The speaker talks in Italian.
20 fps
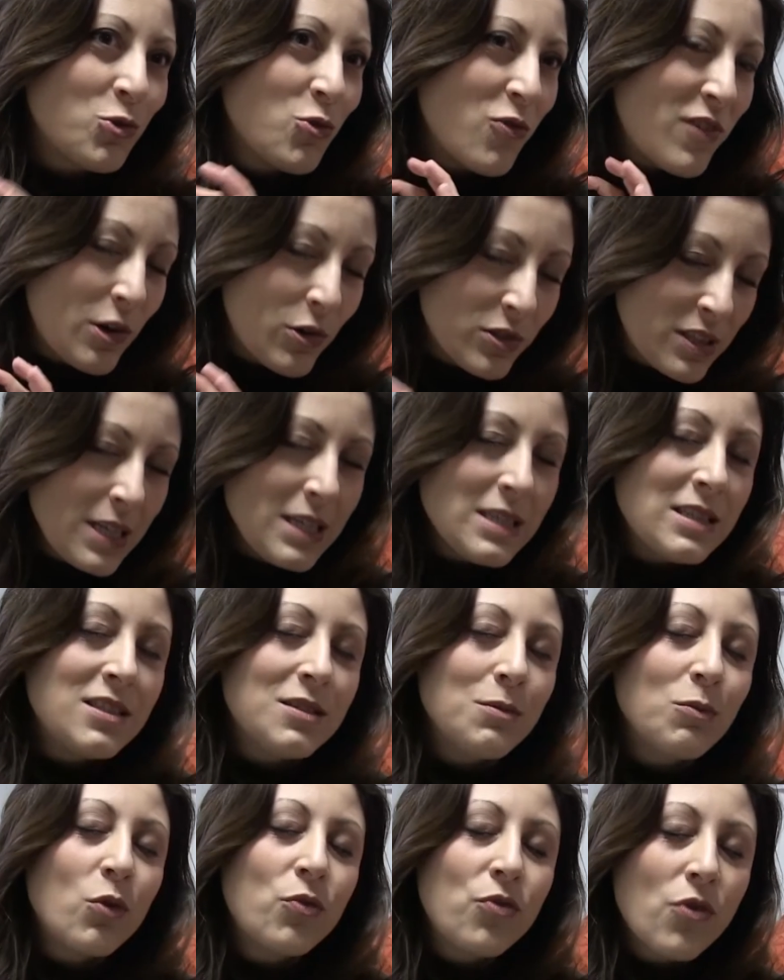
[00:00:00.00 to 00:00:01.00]

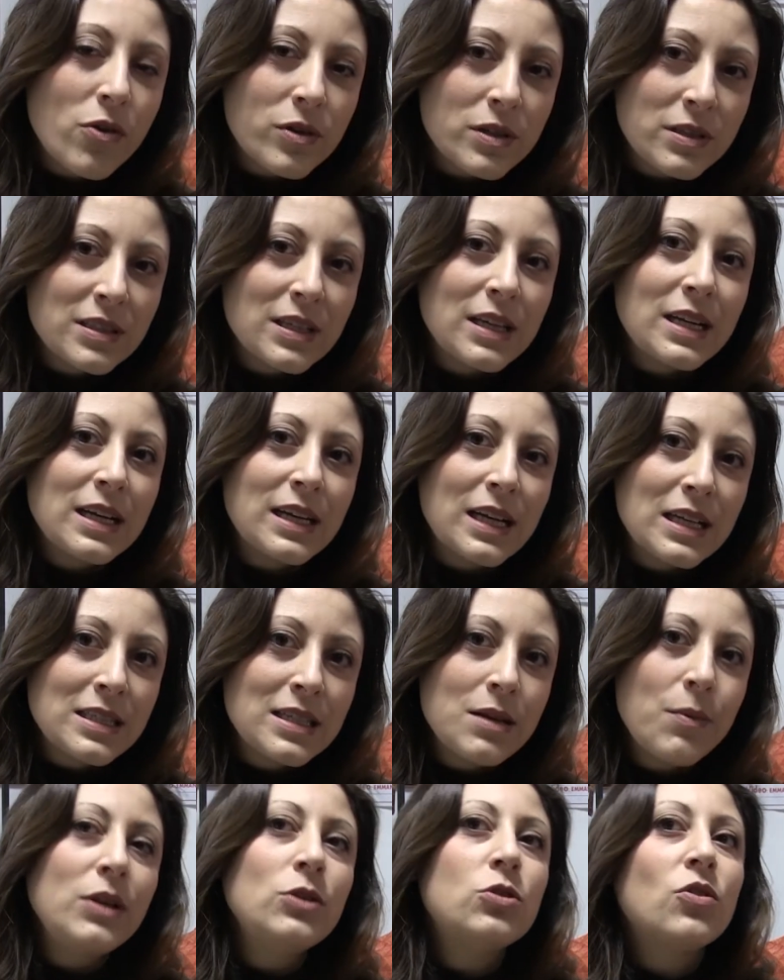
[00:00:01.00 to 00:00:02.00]
doverosissimo forse
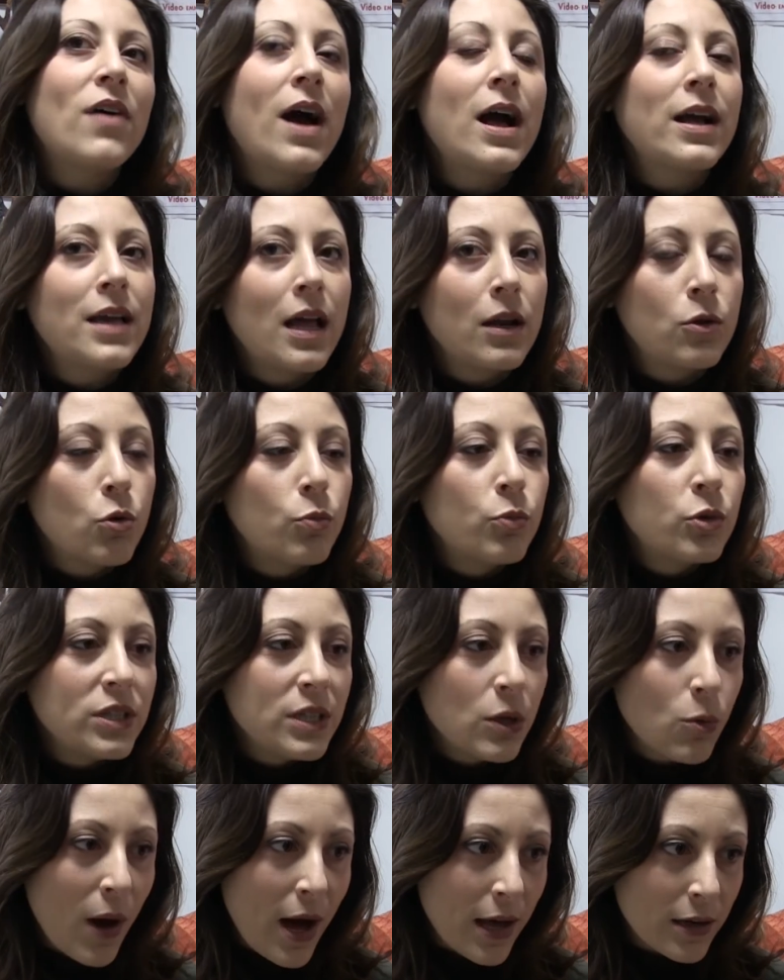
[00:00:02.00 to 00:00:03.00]
ringraziamento va anche al Comune
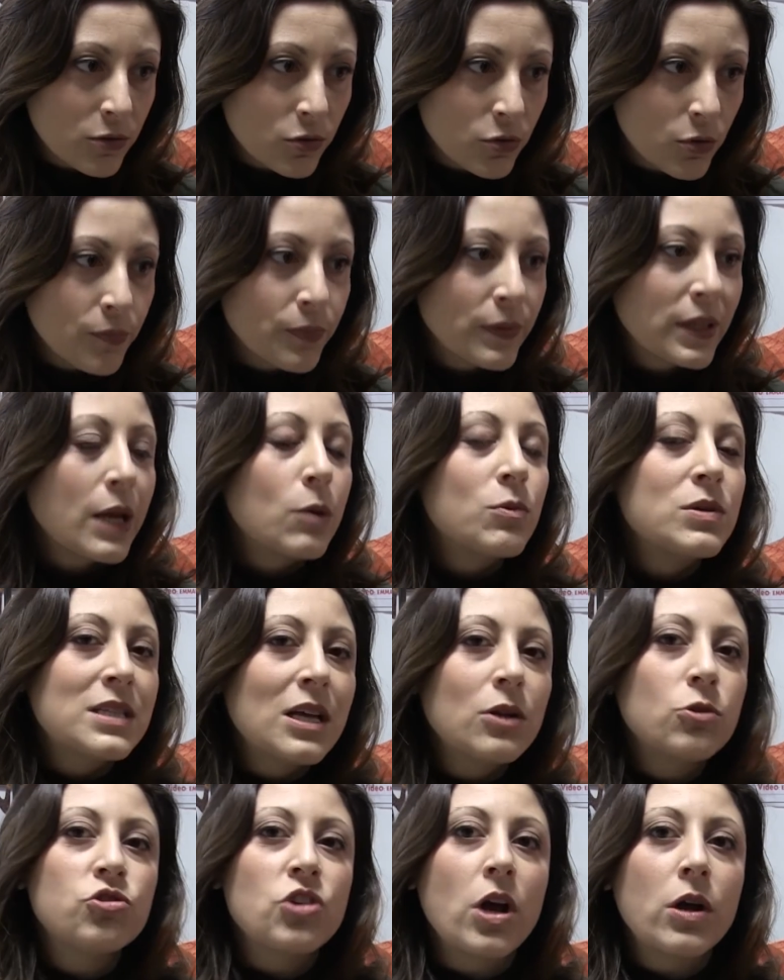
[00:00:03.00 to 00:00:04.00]
di Quarto, che
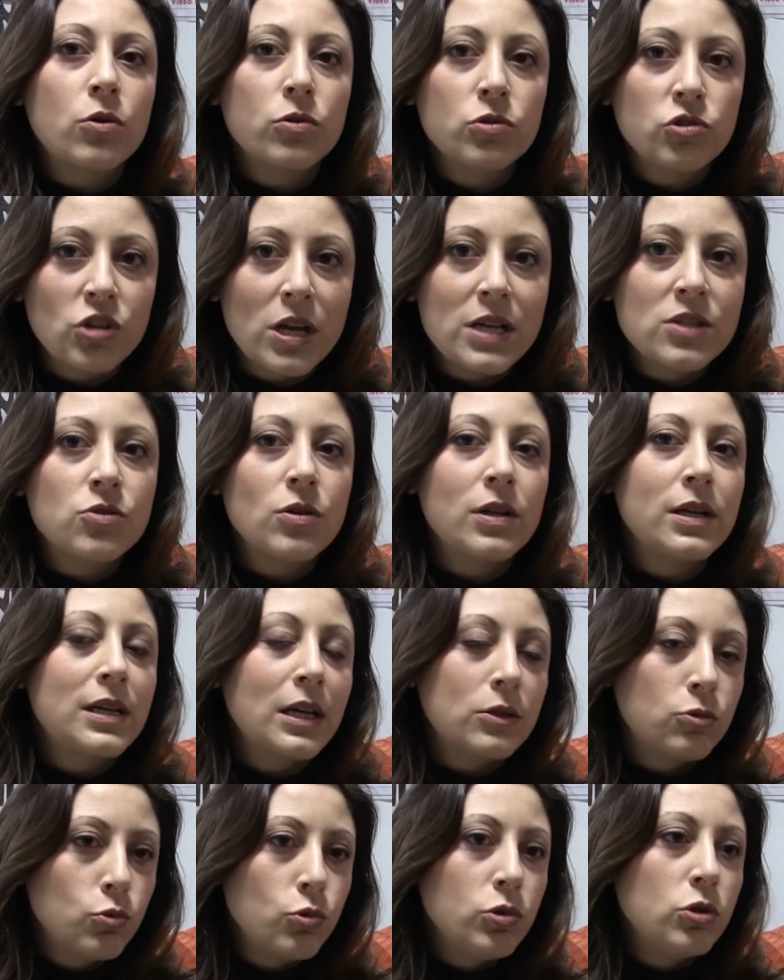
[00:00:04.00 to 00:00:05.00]
quest'anno ci ha concesso il
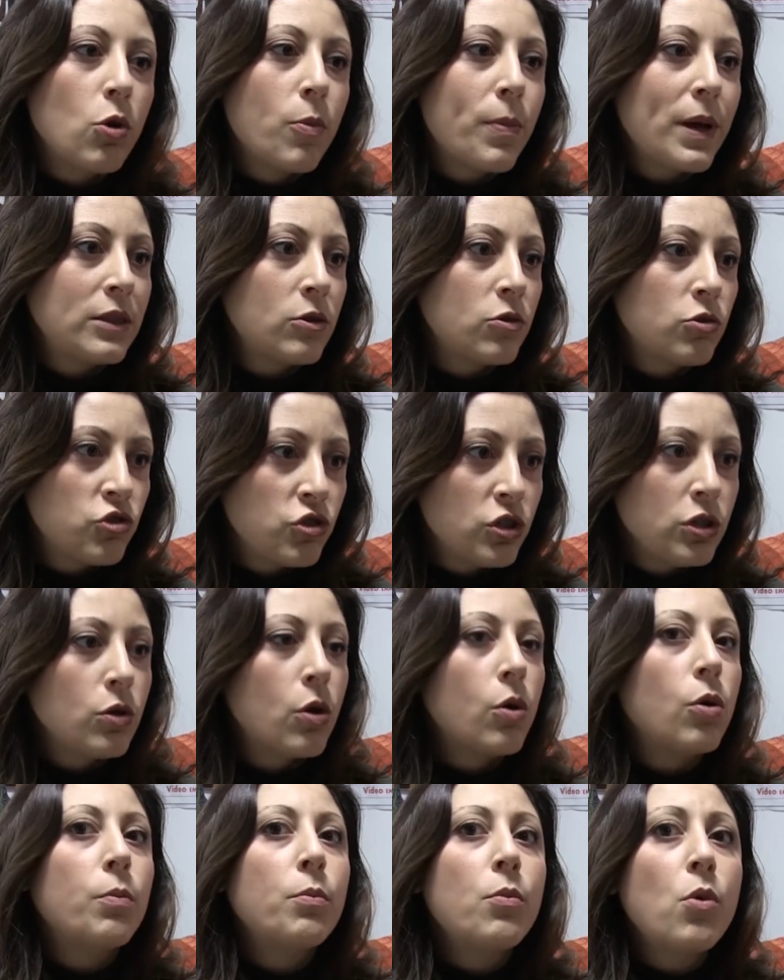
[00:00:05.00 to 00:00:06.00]
gratuito
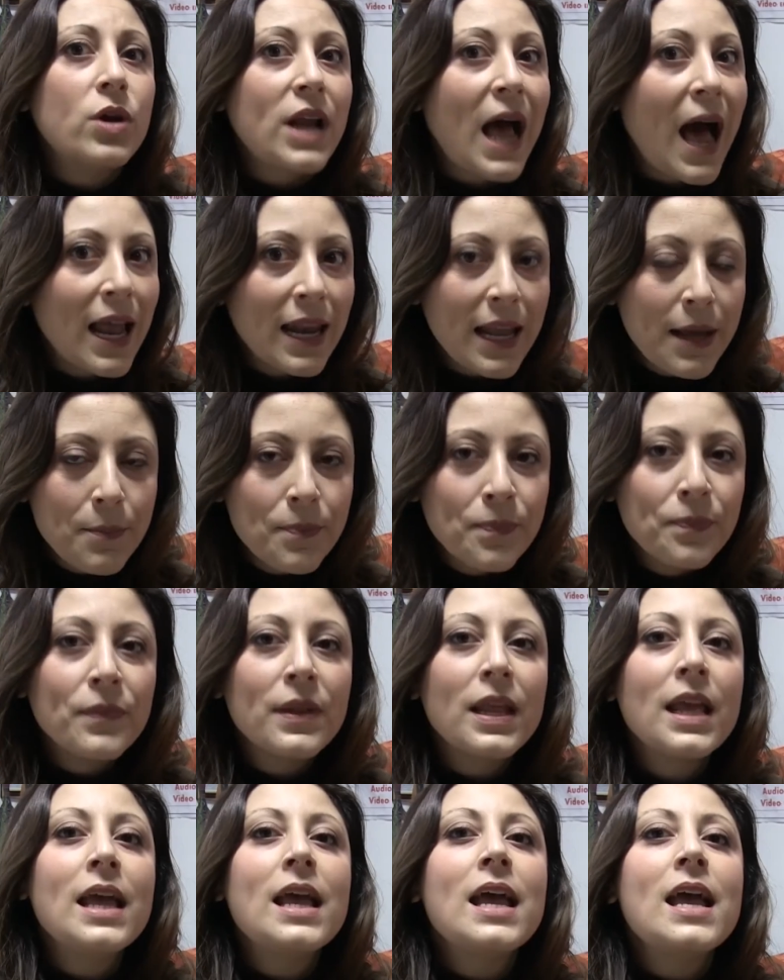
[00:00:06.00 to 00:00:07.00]
patrocino morale
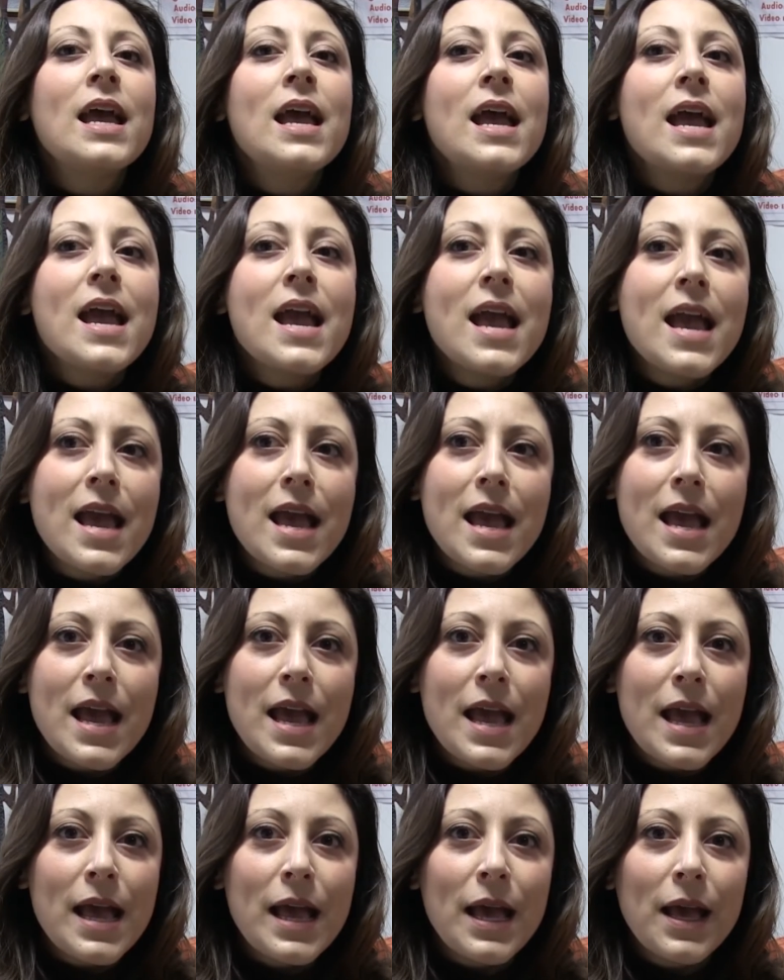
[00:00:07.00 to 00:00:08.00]

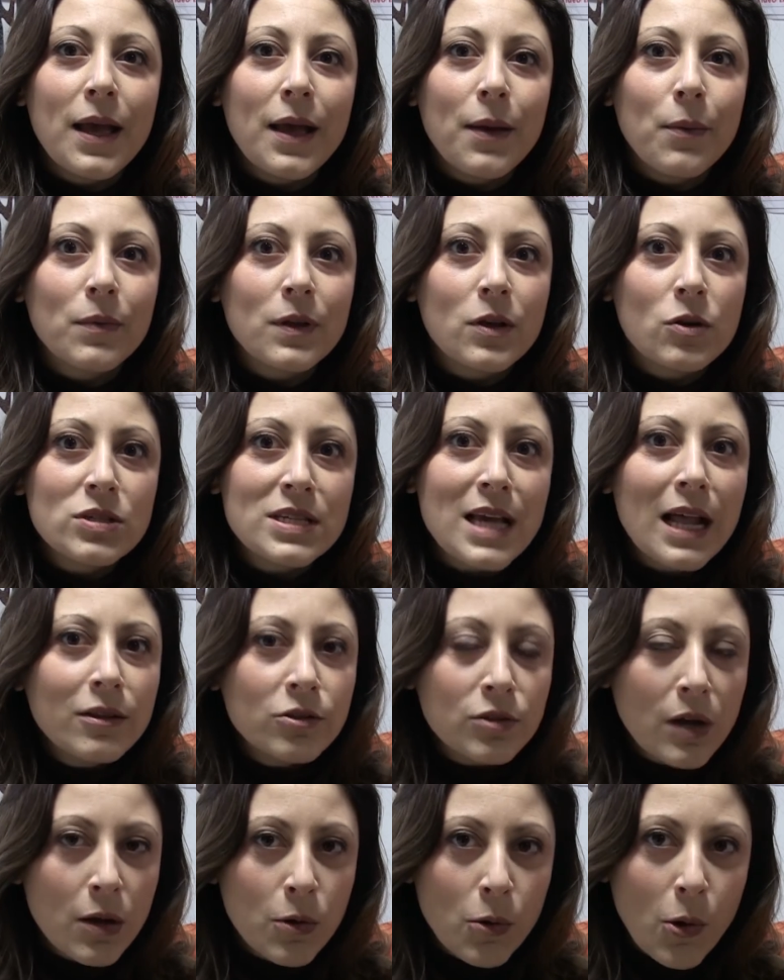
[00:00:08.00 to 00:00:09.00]
e
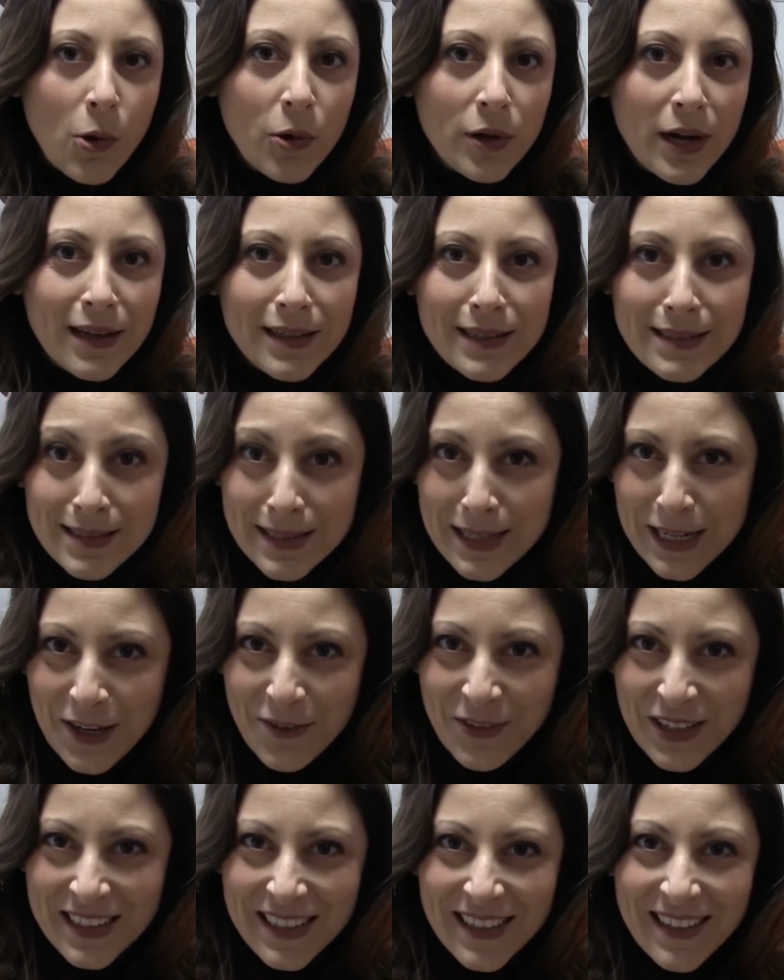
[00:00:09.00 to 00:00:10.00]
cos'altro ancora?
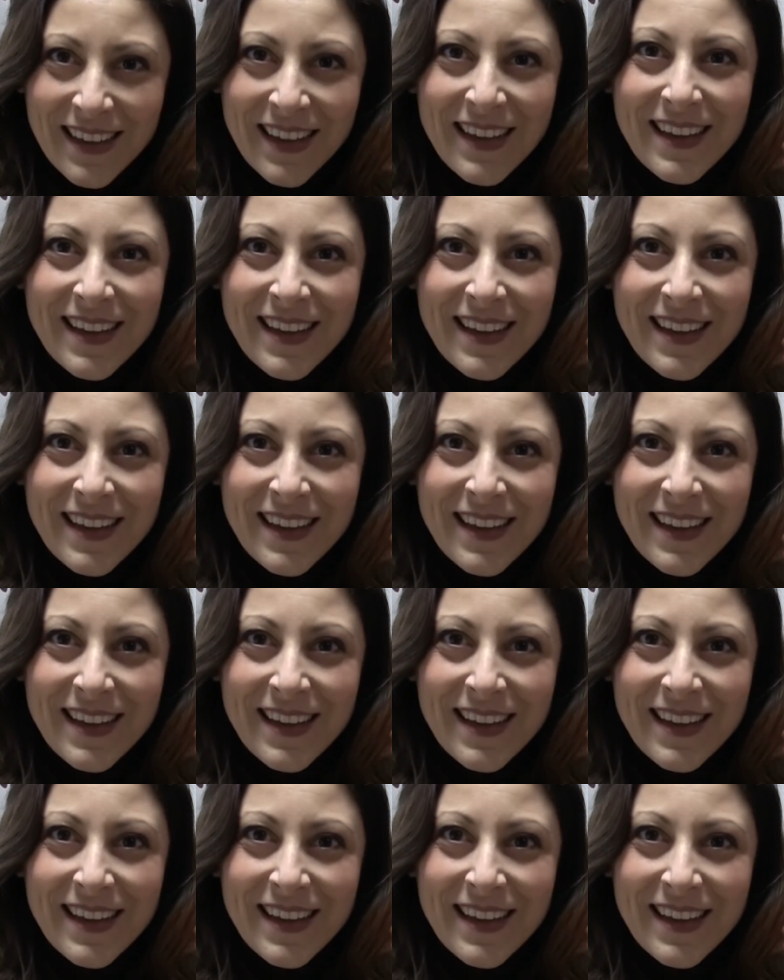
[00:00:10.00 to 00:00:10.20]
Iscriviti,